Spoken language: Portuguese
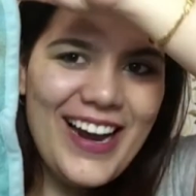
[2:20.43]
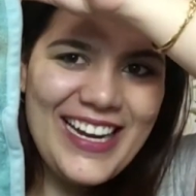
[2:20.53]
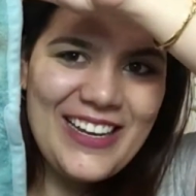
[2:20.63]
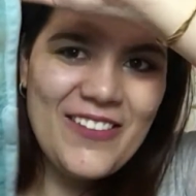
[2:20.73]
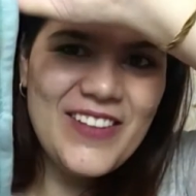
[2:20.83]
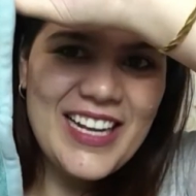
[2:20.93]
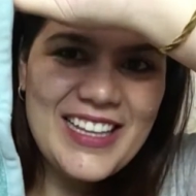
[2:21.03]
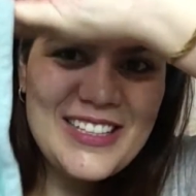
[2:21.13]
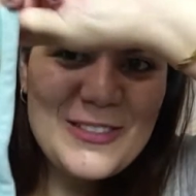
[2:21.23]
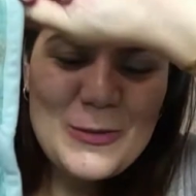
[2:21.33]
Olha aqui como ela
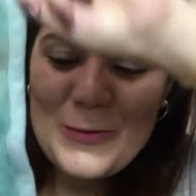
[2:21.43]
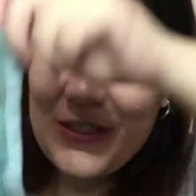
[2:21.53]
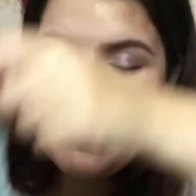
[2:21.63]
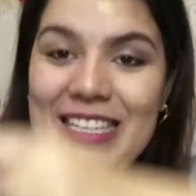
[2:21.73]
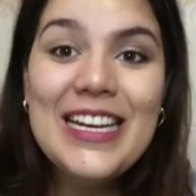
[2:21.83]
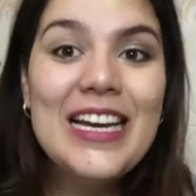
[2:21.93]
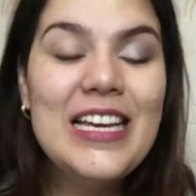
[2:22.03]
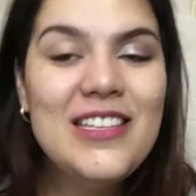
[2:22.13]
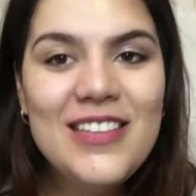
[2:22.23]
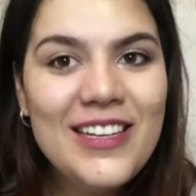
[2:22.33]
tá suja.
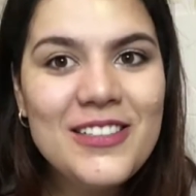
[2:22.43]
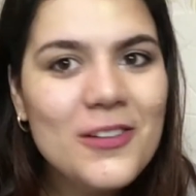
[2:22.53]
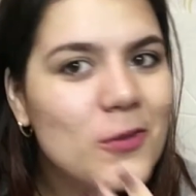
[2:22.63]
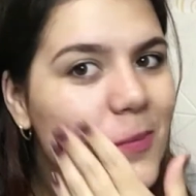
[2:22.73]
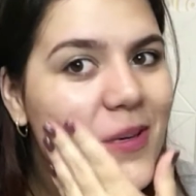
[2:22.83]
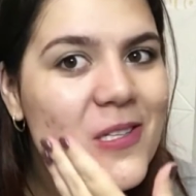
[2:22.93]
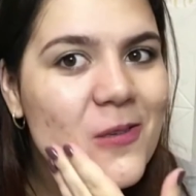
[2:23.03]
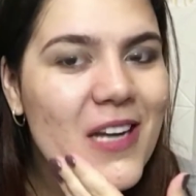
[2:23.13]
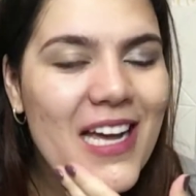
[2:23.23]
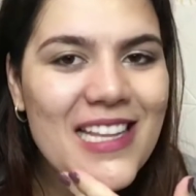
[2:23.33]
E, gente, eu tô
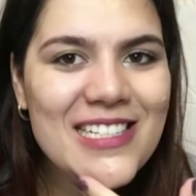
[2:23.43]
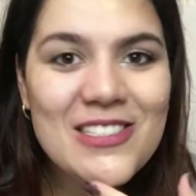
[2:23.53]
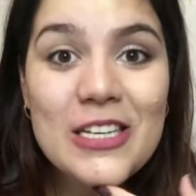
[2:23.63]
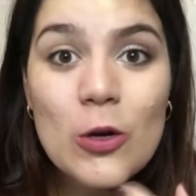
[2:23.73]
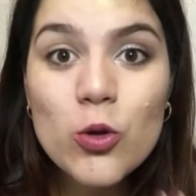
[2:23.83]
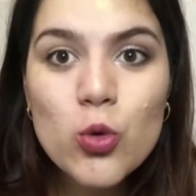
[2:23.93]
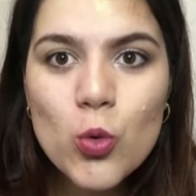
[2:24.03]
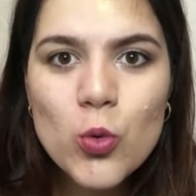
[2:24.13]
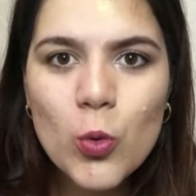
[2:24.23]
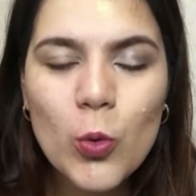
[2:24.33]
impressionada. A gente tirou
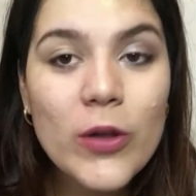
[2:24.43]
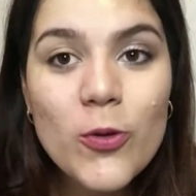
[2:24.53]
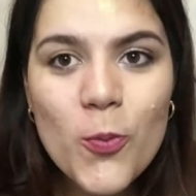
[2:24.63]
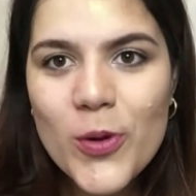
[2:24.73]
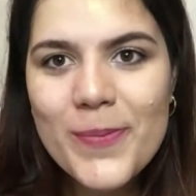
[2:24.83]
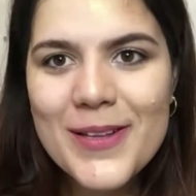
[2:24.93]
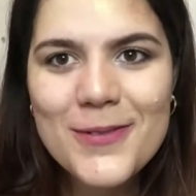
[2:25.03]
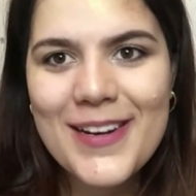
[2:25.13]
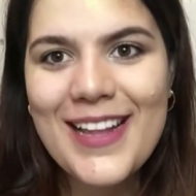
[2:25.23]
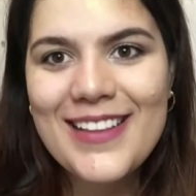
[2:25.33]
tudo. Eu tô muito
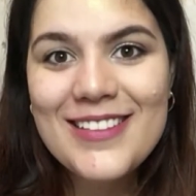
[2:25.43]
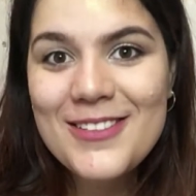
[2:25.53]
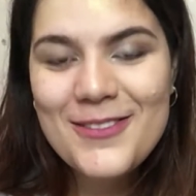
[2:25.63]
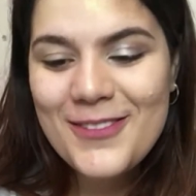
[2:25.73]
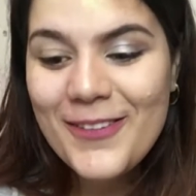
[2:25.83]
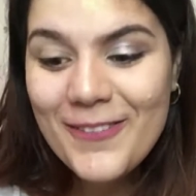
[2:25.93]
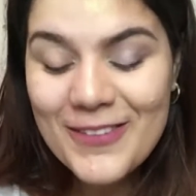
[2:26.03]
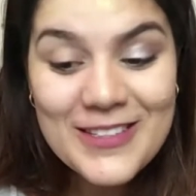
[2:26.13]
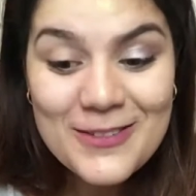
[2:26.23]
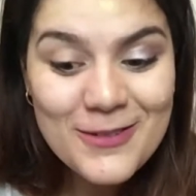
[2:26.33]
impressionada. Vocês não estão,
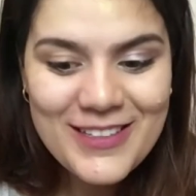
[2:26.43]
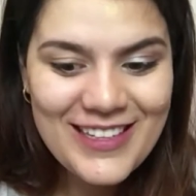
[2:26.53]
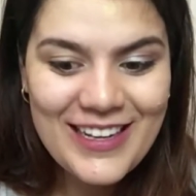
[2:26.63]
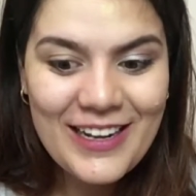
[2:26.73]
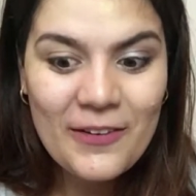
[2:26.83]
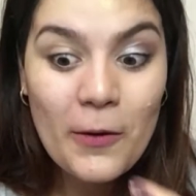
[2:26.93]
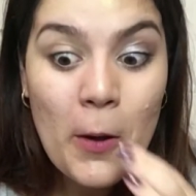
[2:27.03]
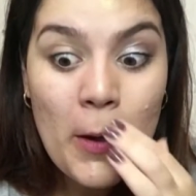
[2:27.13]
vocês estão entendendo.